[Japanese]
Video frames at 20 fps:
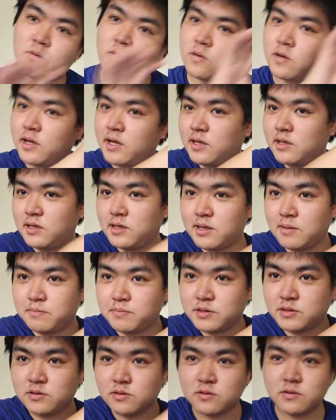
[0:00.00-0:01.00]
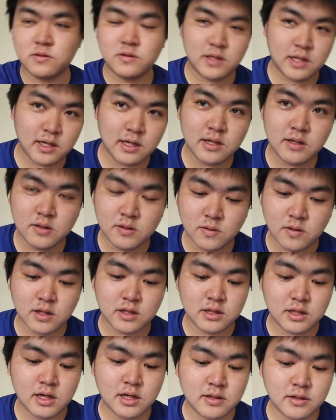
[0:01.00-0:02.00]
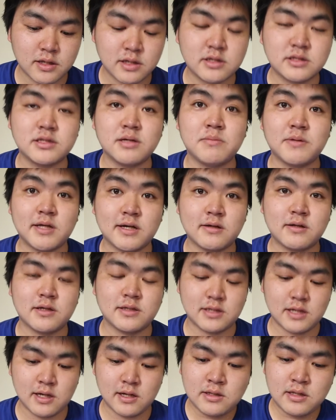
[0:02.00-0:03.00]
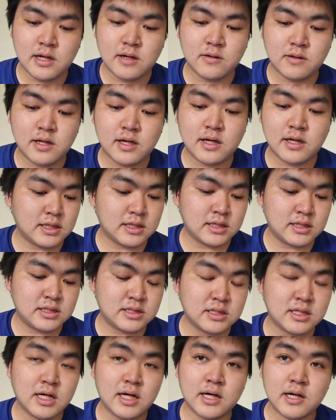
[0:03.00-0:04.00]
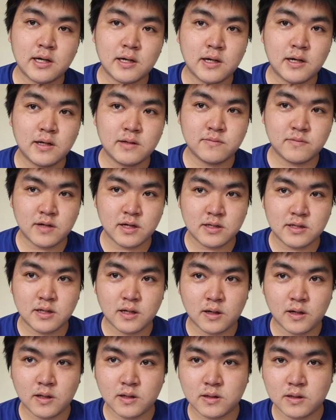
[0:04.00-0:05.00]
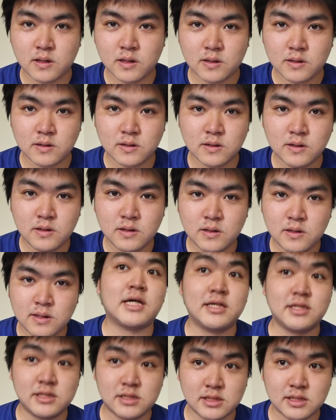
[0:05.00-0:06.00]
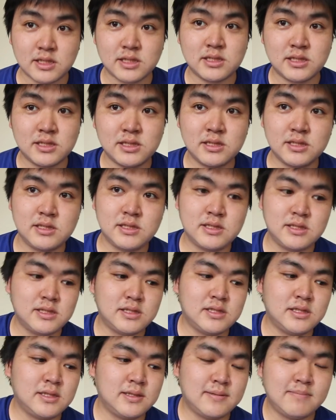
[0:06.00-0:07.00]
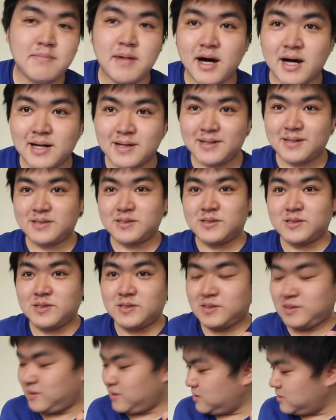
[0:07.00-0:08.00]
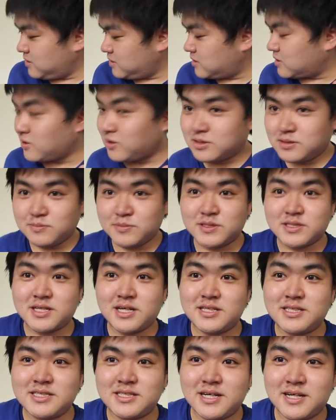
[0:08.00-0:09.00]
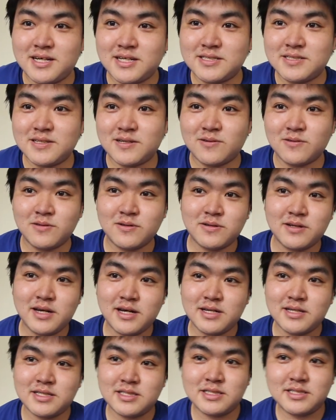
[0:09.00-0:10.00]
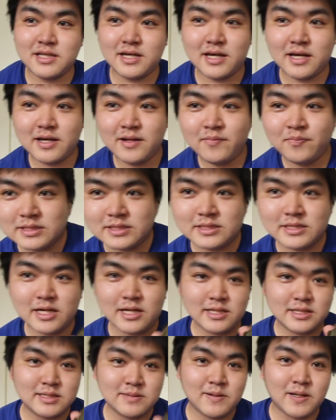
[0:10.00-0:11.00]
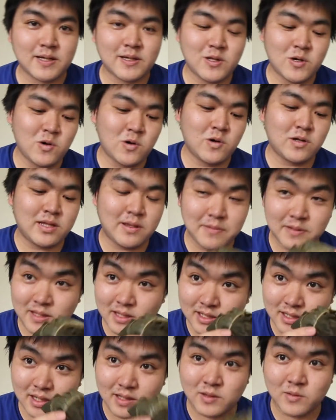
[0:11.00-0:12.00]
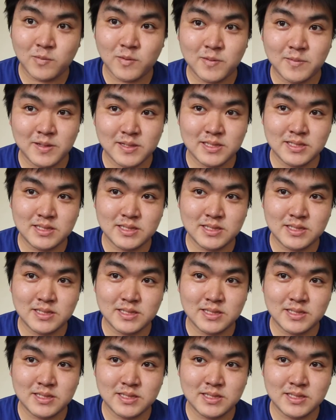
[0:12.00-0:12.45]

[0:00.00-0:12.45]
こら辺にアップしとくので、よかったらクリックしてみてください。なので歴史が深く関わっている祭日です。まあ少し難しい話はこのぐらいにして、実際にちまきの方を食べていきたいと思いま